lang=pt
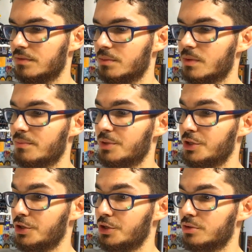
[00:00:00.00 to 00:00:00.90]
Vamos
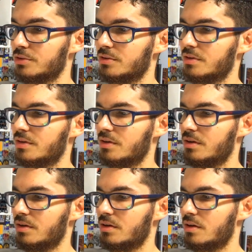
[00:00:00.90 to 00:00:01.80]
abri-lo.
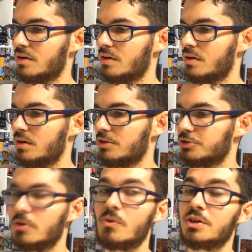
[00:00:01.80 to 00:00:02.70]

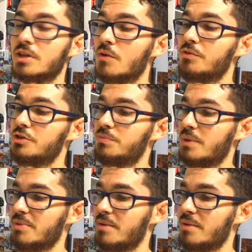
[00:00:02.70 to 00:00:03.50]
Deixa eu cortar o vídeo para